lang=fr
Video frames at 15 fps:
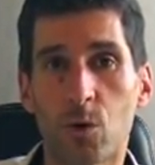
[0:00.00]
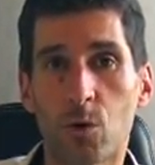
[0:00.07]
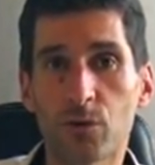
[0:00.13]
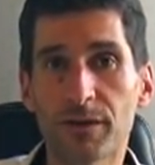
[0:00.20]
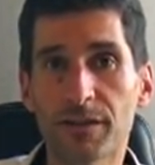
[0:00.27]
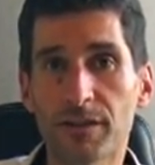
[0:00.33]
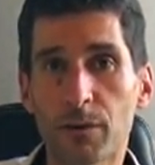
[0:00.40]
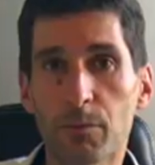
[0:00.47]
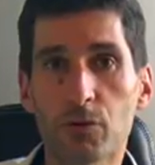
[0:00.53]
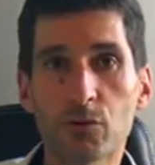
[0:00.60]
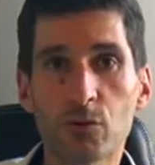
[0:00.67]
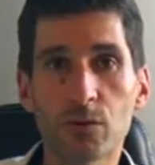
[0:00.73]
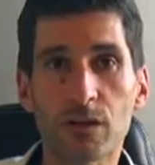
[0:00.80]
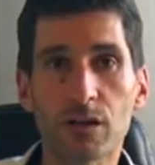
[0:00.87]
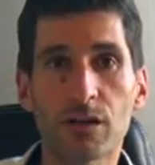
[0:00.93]
On est
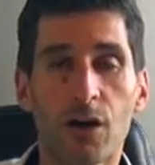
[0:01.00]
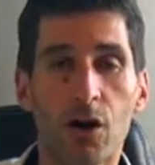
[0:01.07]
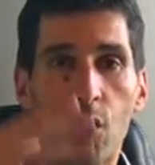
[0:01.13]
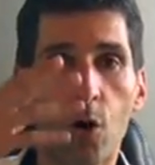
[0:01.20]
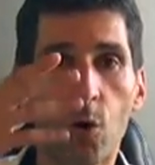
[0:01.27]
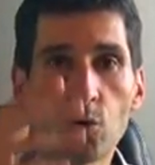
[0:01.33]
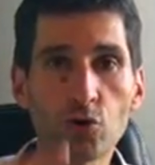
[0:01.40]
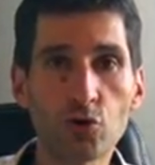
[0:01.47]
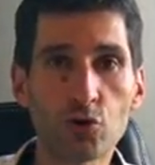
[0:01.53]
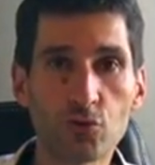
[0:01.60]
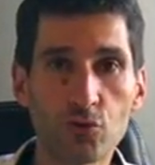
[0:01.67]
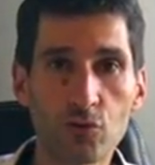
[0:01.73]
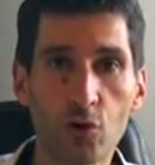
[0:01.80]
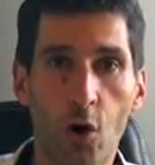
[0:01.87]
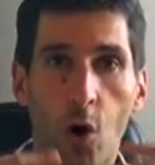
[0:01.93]
abandonné, on
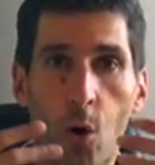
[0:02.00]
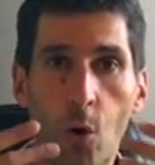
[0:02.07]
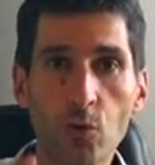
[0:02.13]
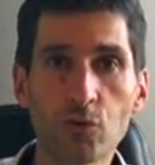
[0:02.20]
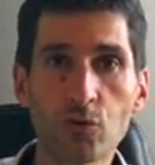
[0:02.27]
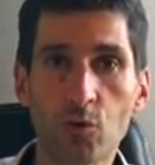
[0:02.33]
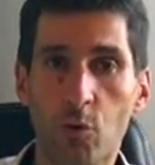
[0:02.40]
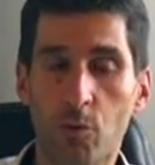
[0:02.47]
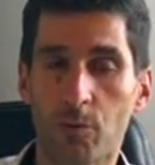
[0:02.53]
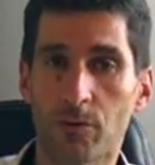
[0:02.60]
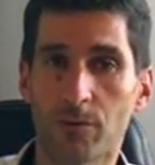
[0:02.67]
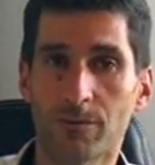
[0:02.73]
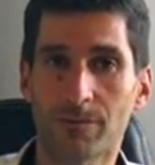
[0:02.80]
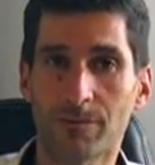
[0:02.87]
chute, on tombe.